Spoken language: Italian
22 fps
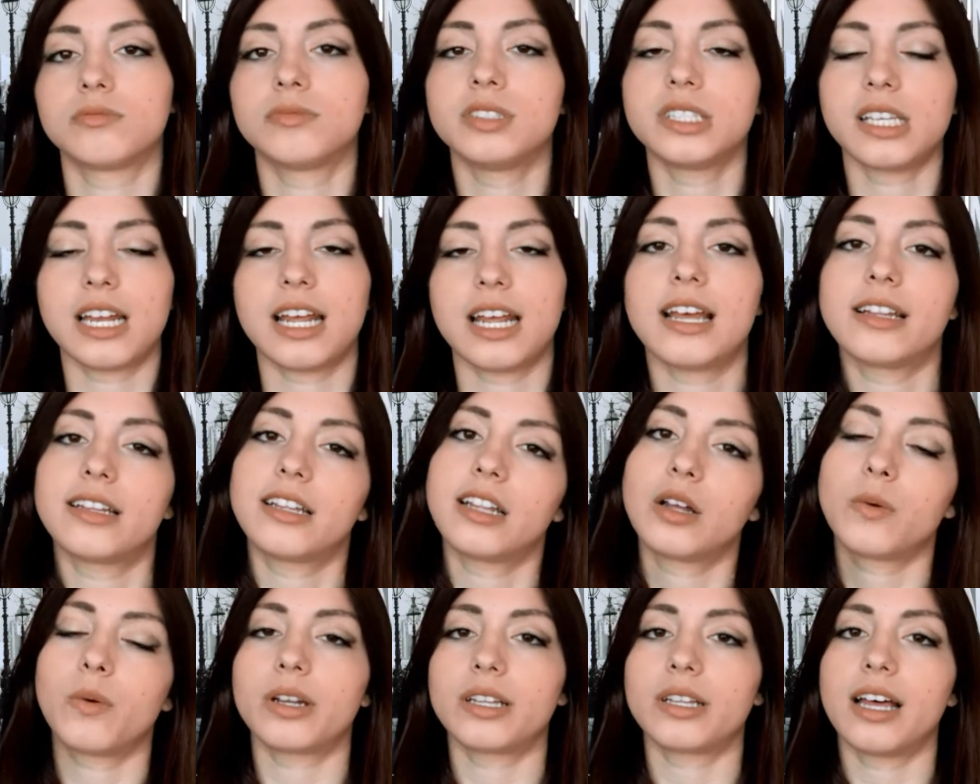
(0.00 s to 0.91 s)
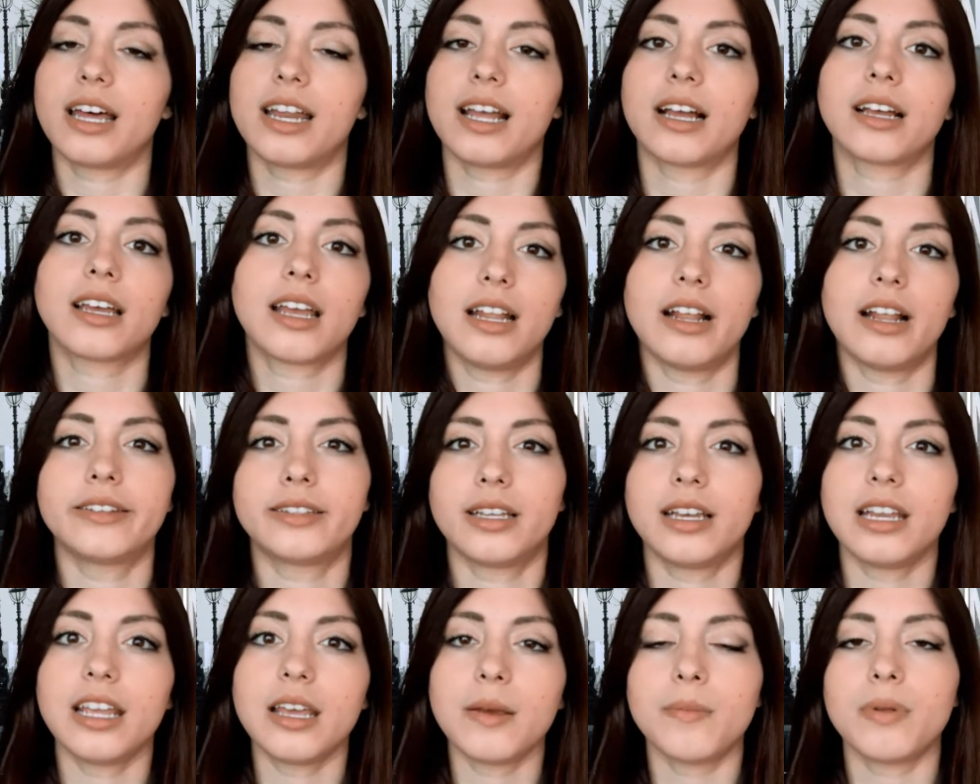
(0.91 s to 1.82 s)
mi sarei andata a guardare anche gli altri
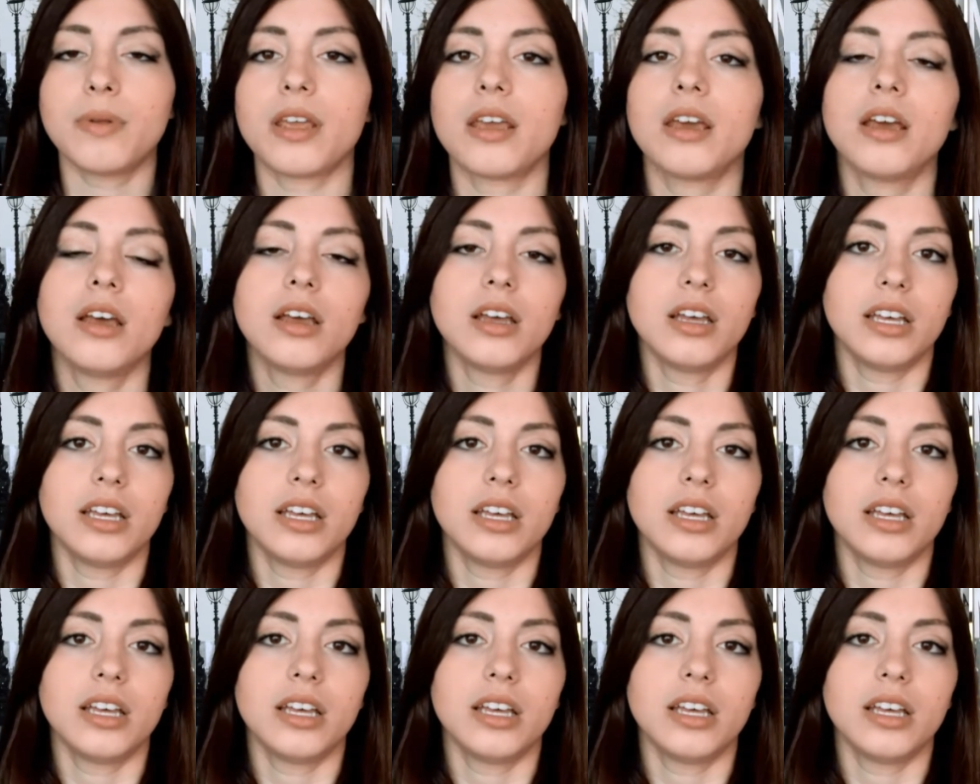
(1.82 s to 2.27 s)
libri